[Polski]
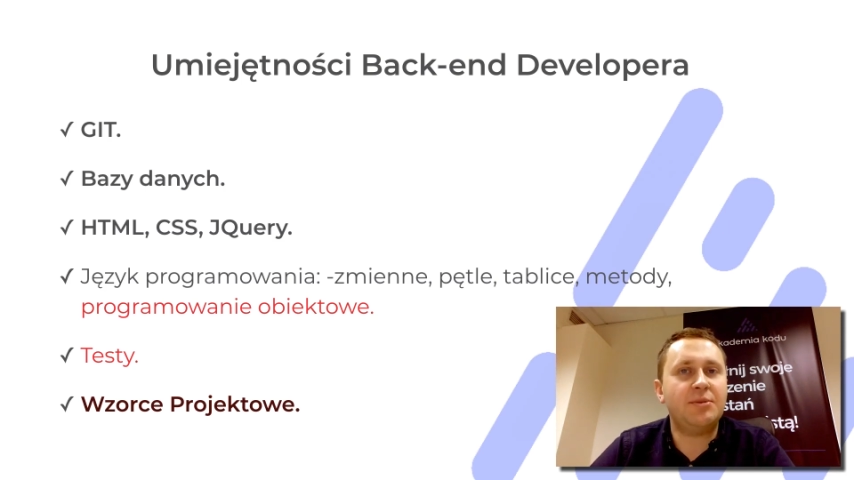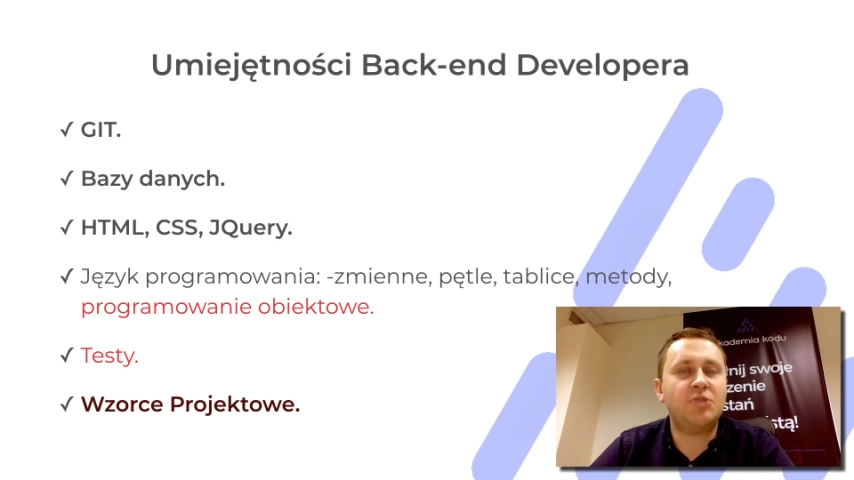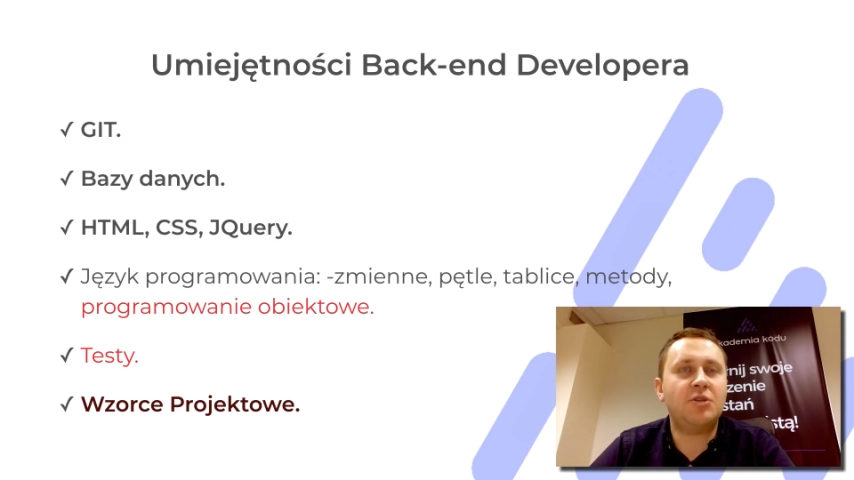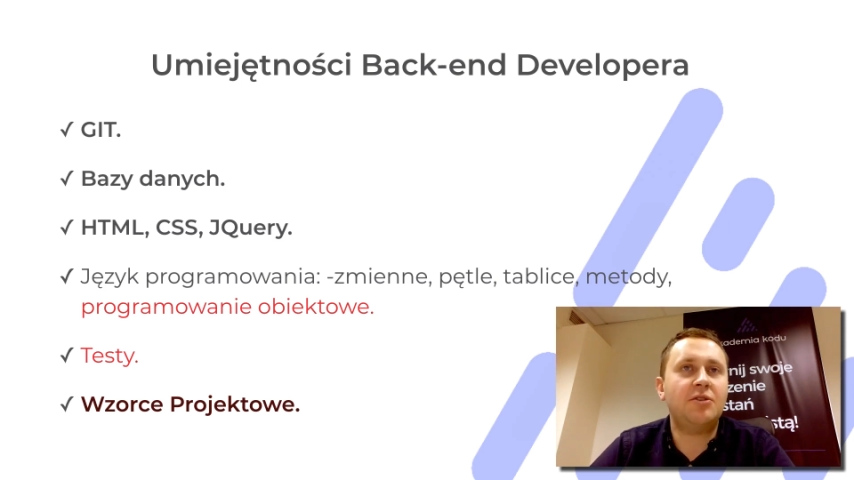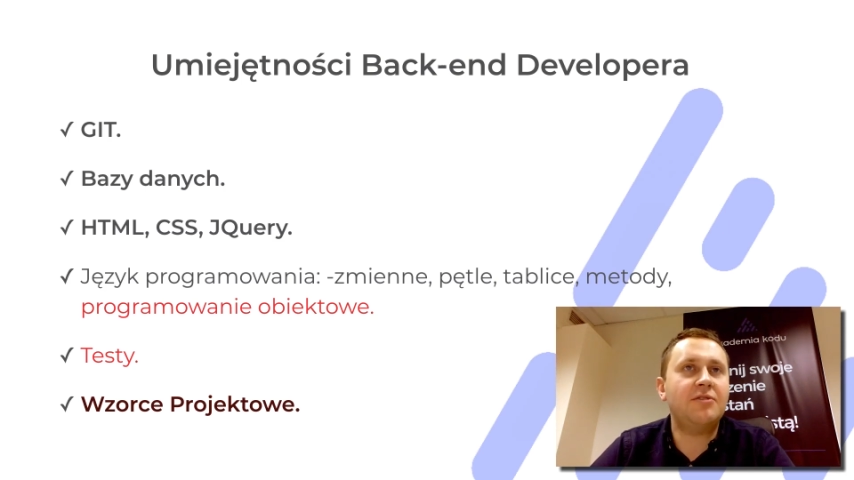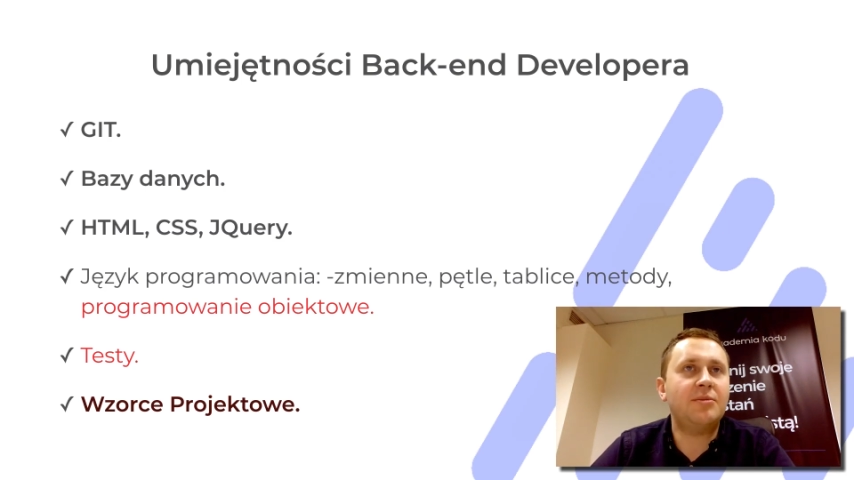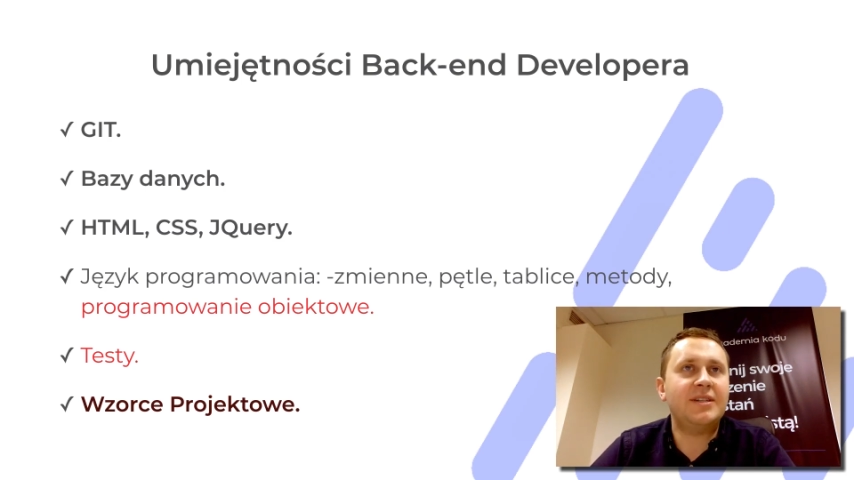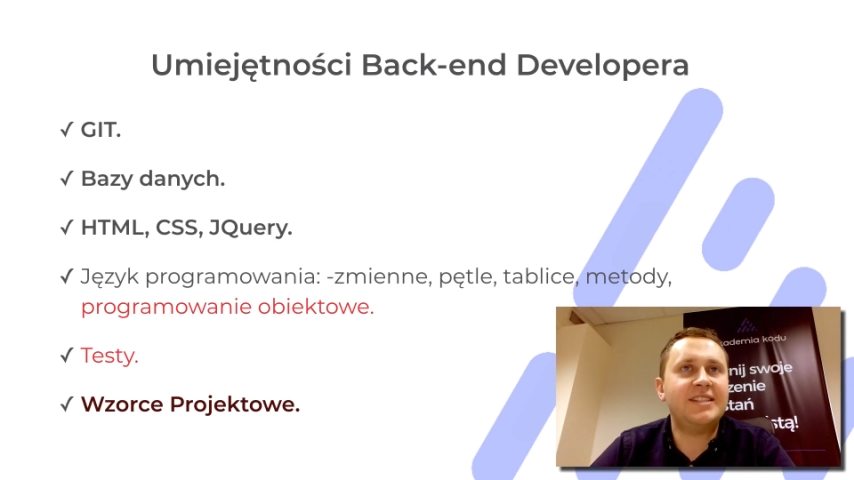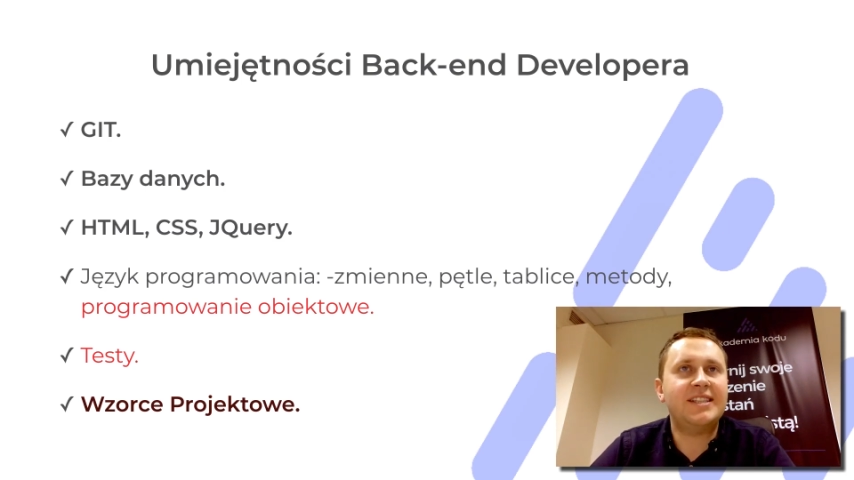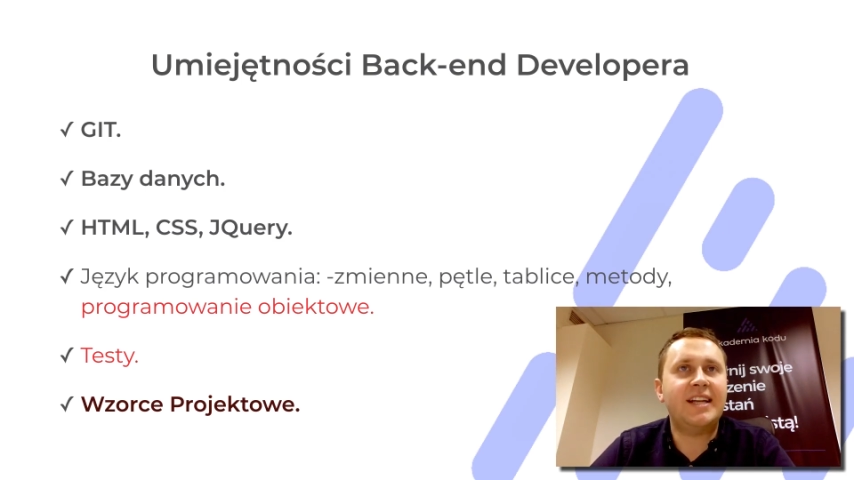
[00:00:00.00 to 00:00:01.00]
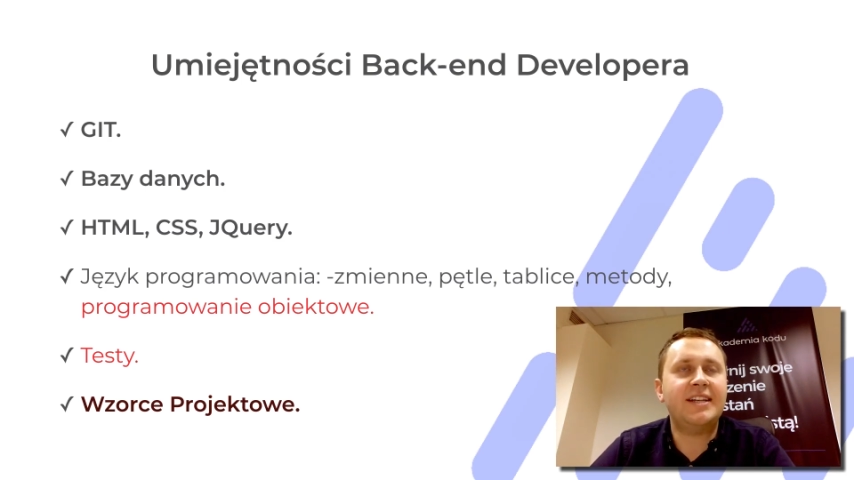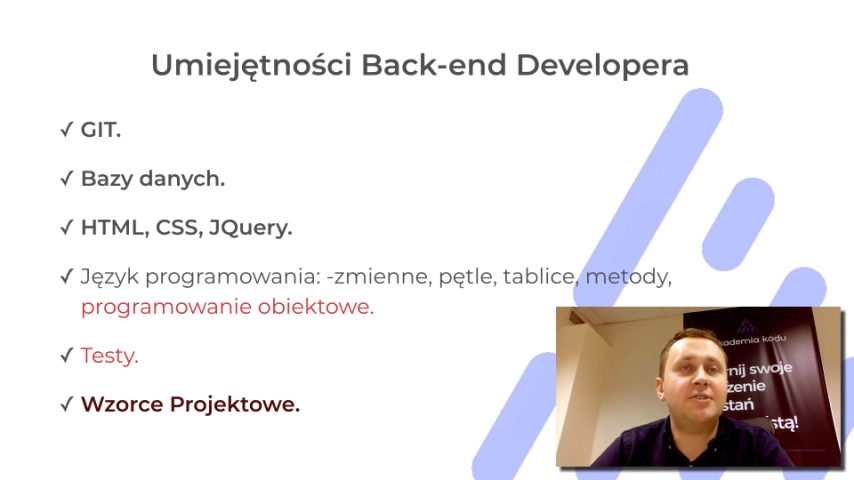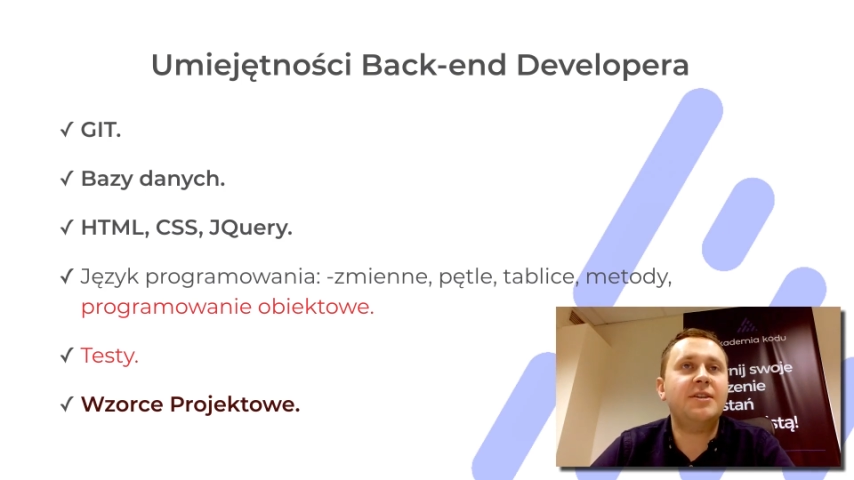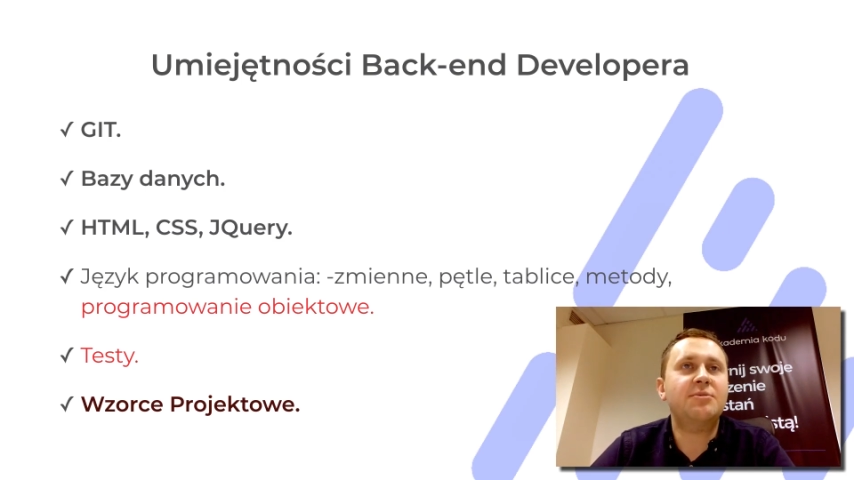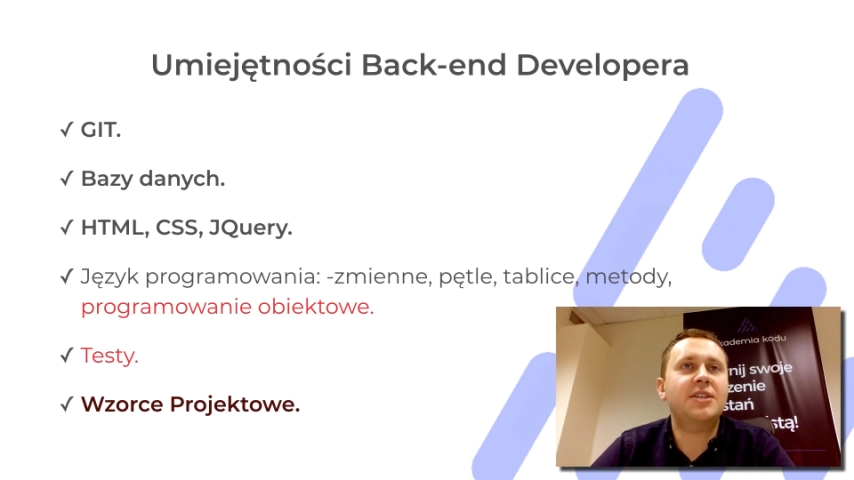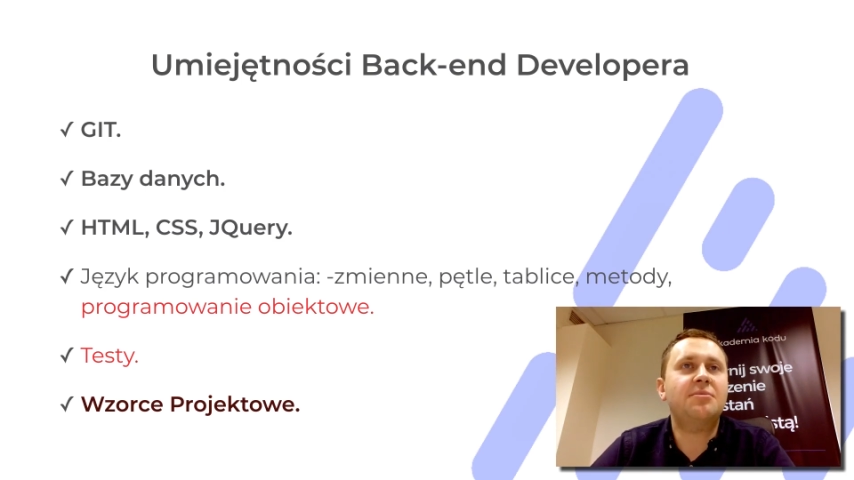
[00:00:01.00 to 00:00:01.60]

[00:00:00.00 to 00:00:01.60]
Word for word: przykładowe bazy danych to na przykład